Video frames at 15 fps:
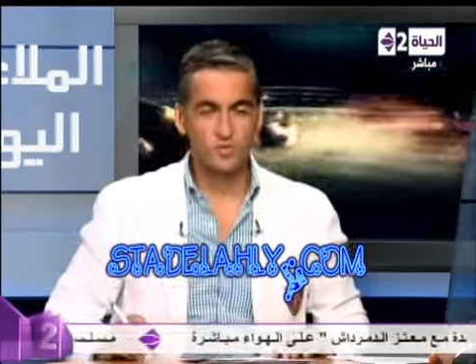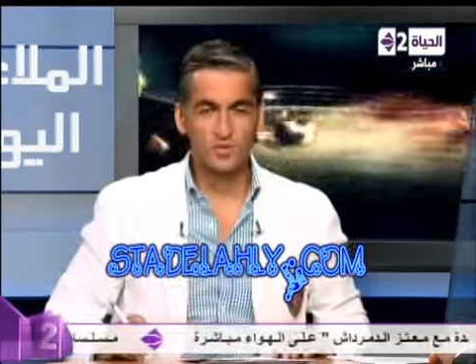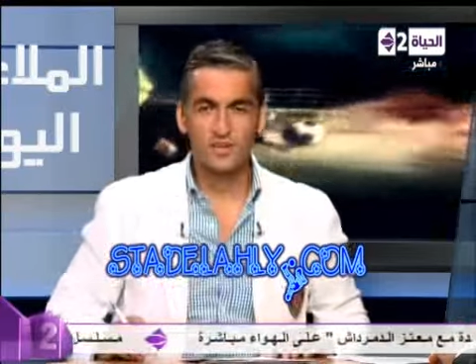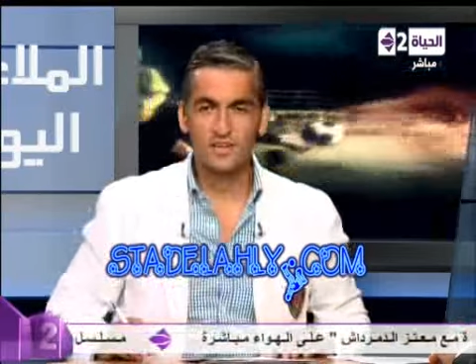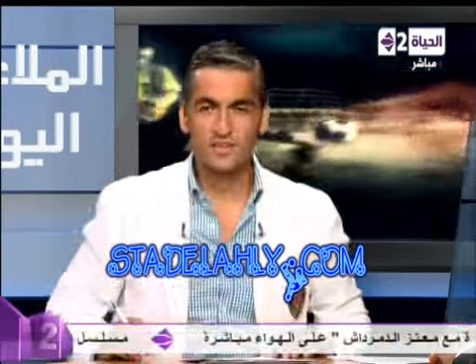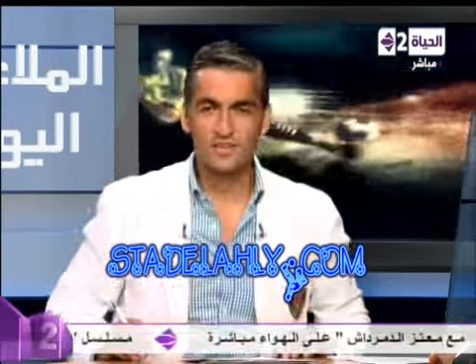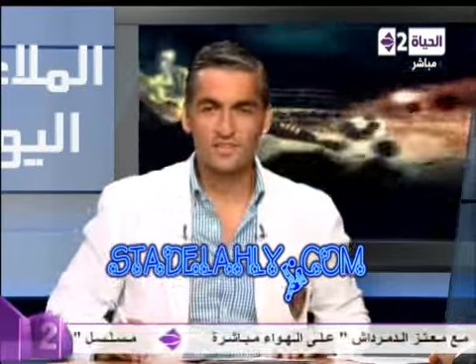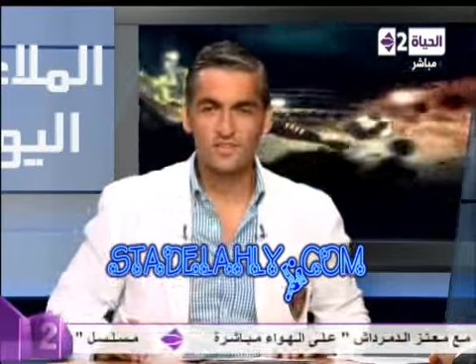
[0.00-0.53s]

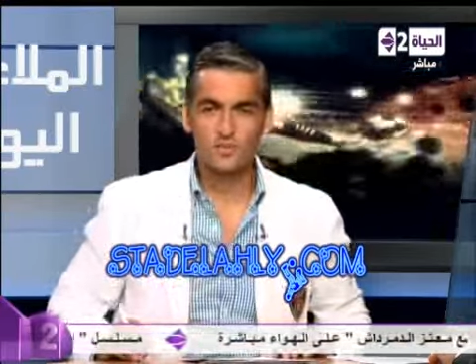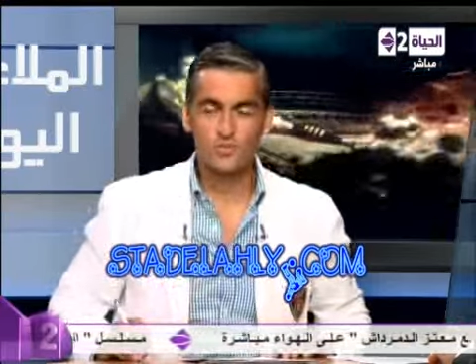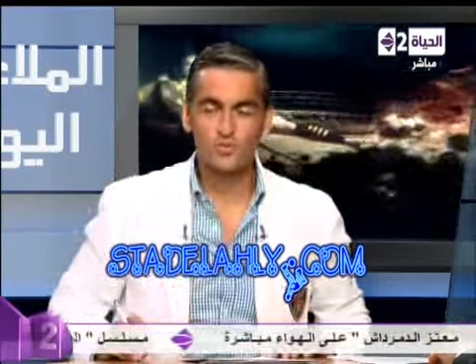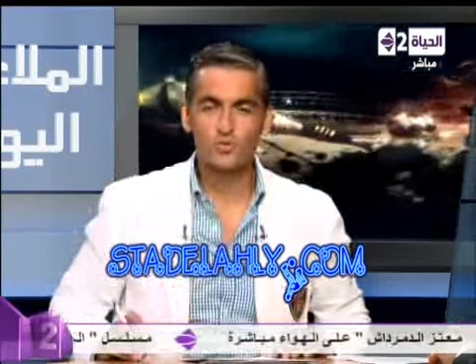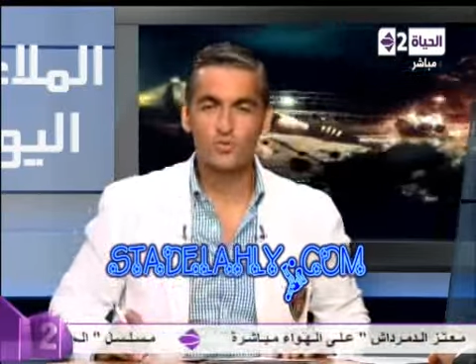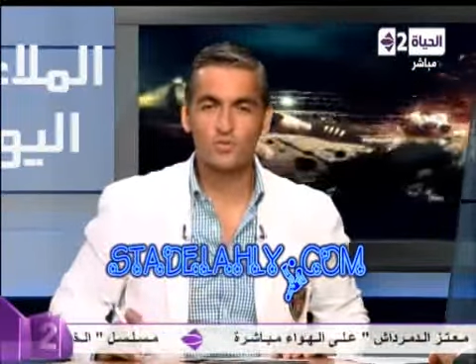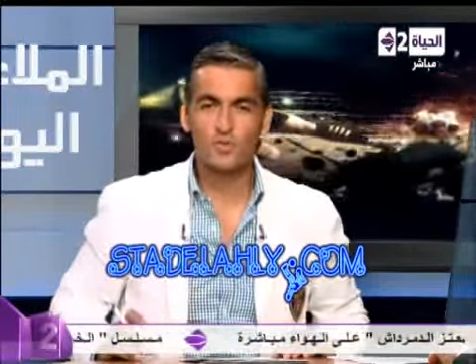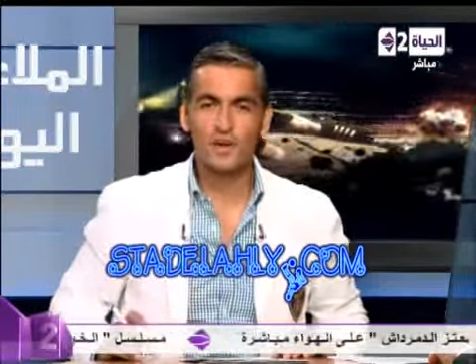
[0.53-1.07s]
ونرجع تاني
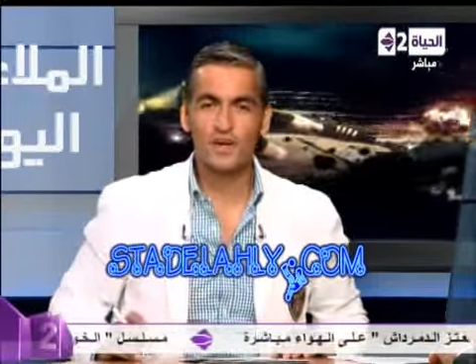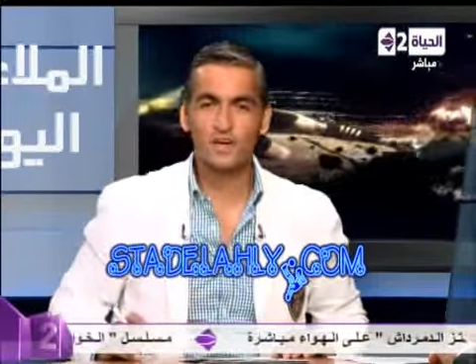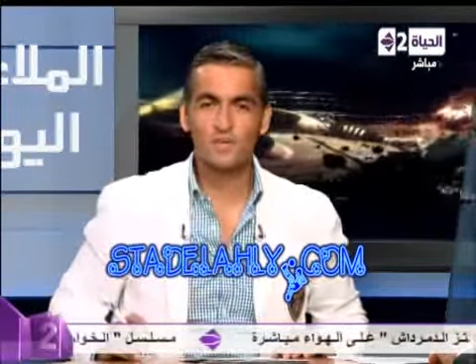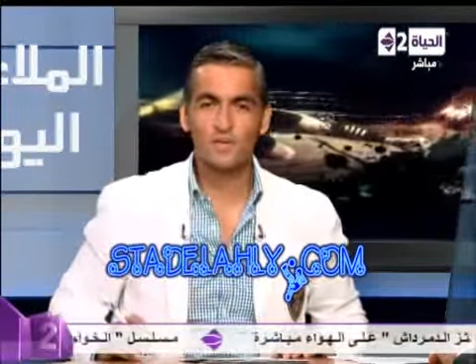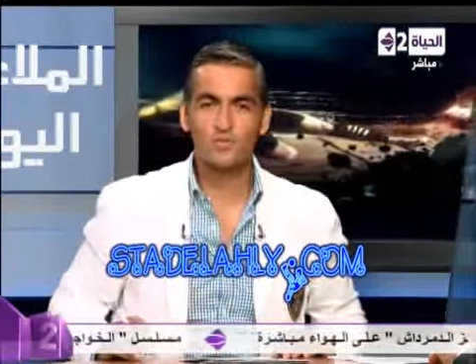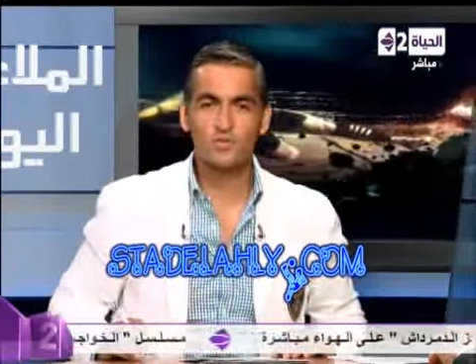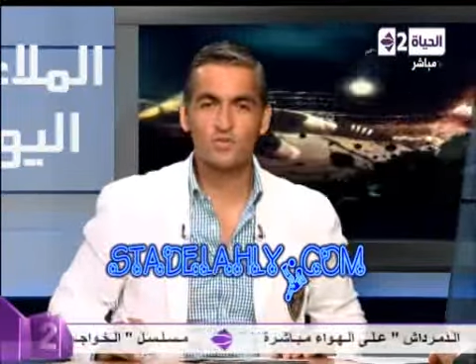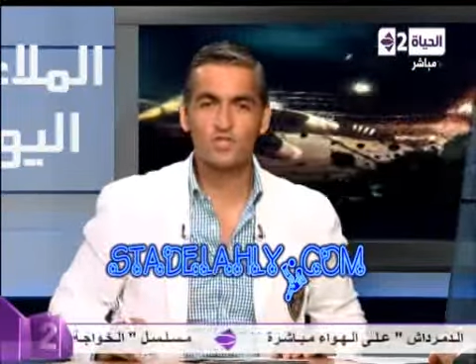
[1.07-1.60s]
نروح نشوف
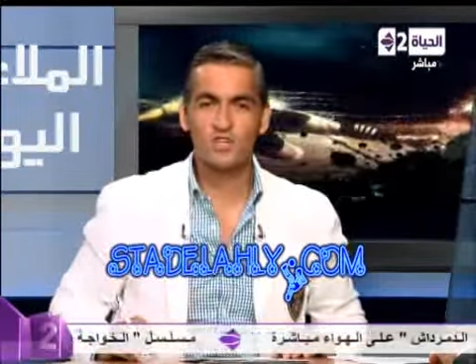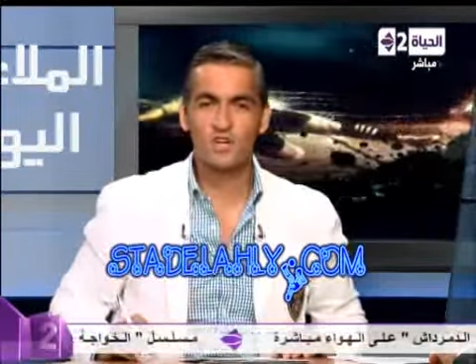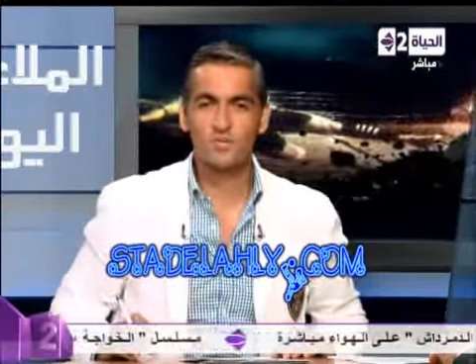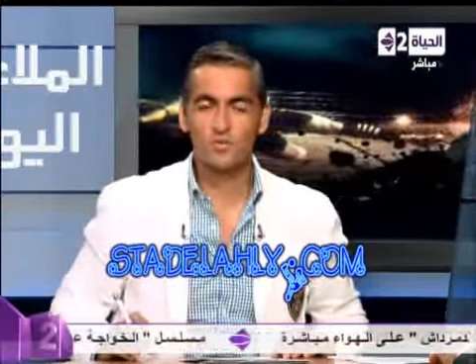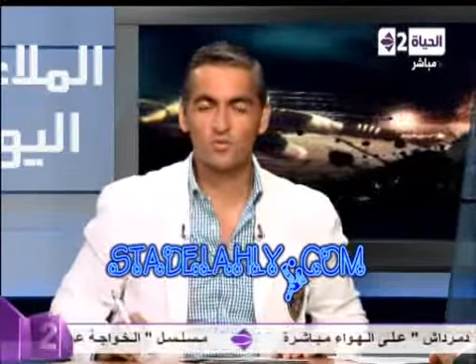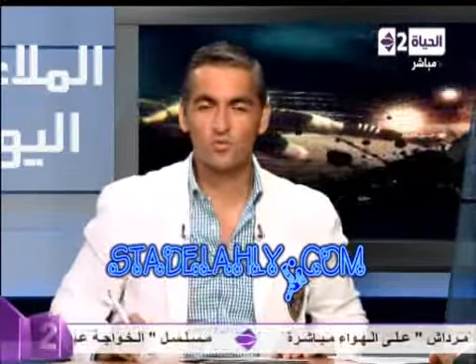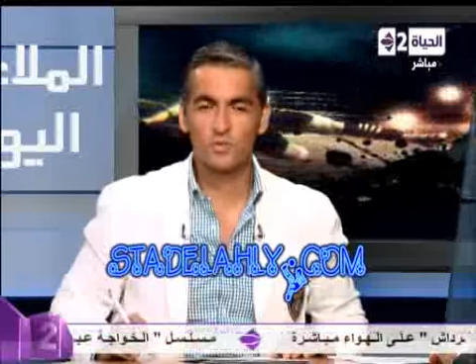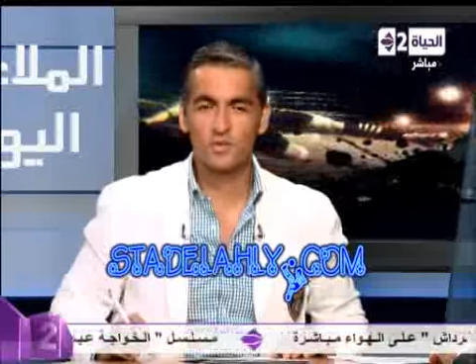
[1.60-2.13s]
الحاج محمود
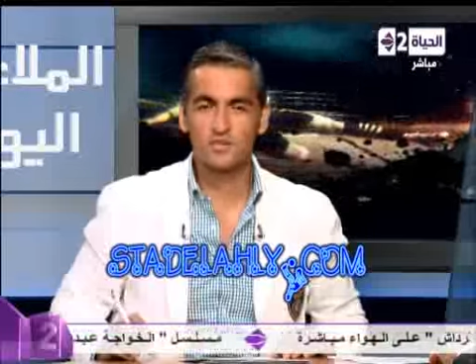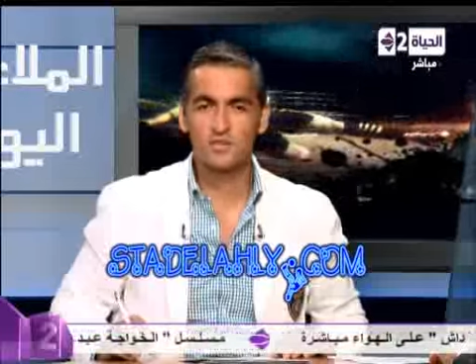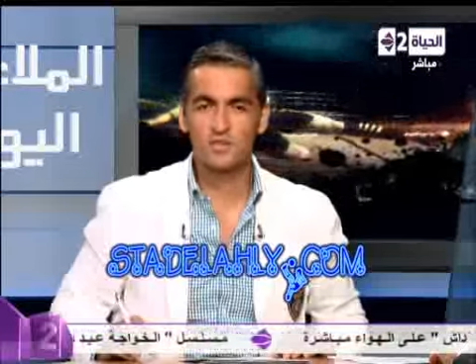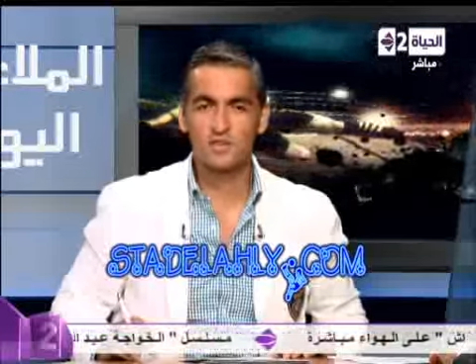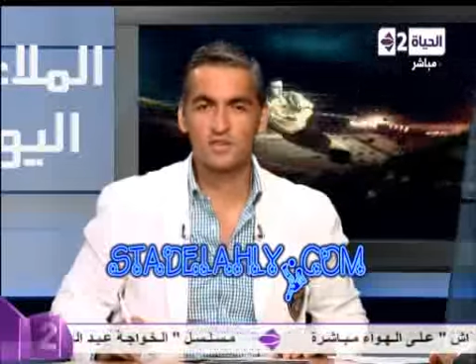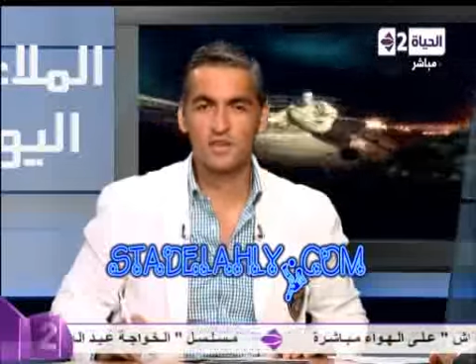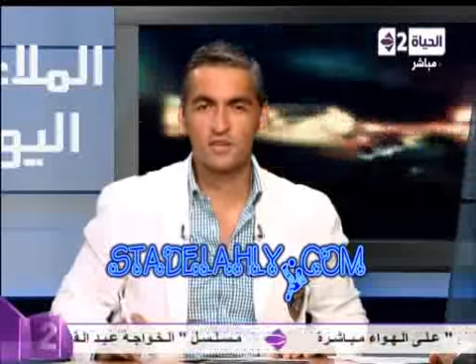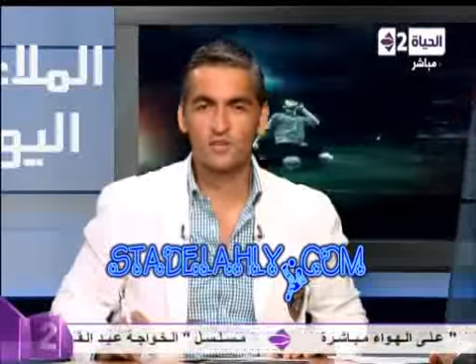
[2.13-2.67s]
الشامي عضو مجلس
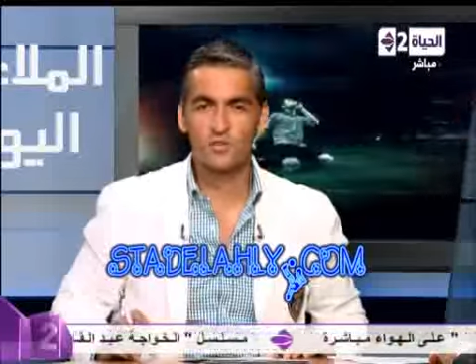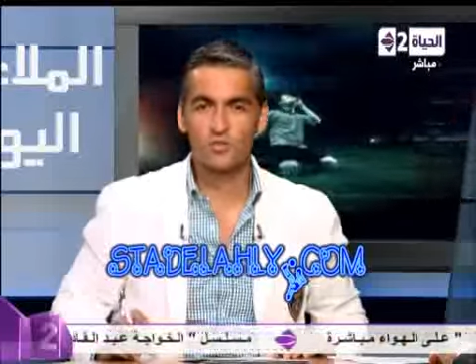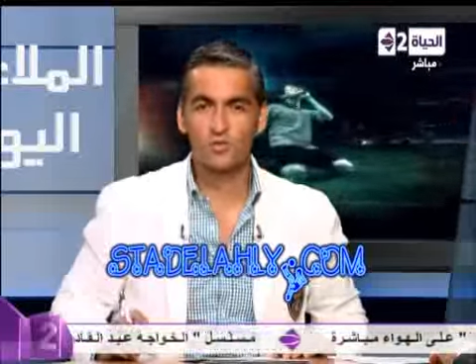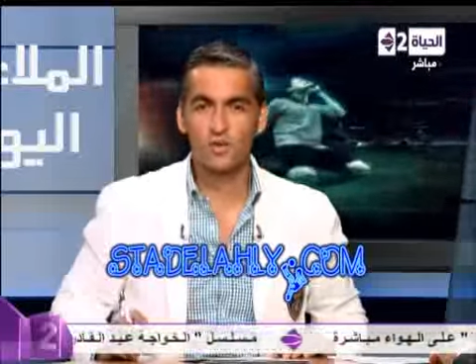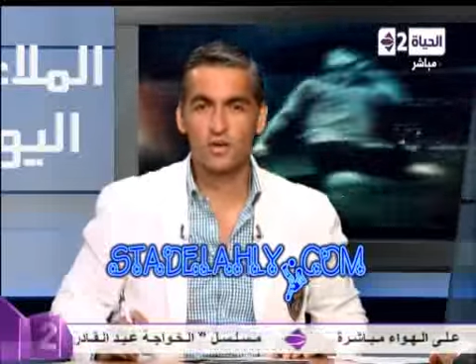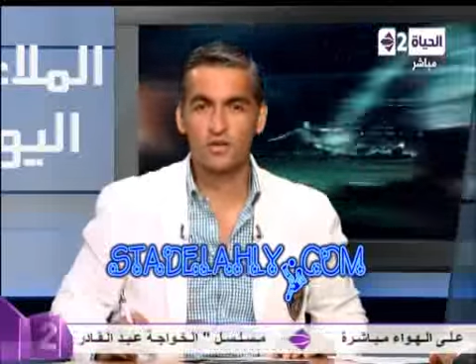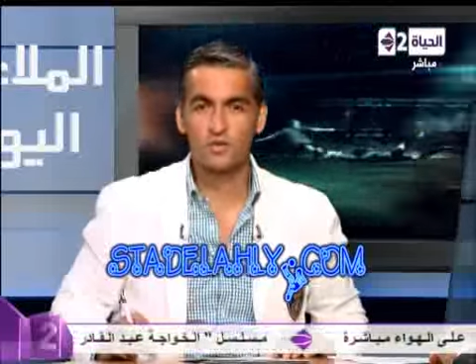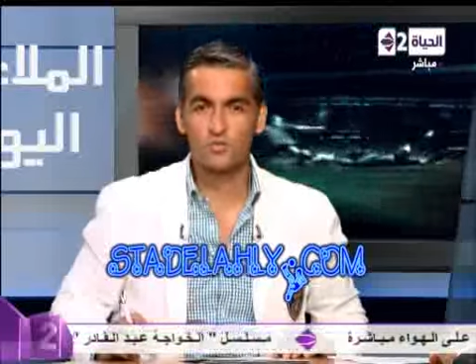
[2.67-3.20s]
اداره اتحاد الكره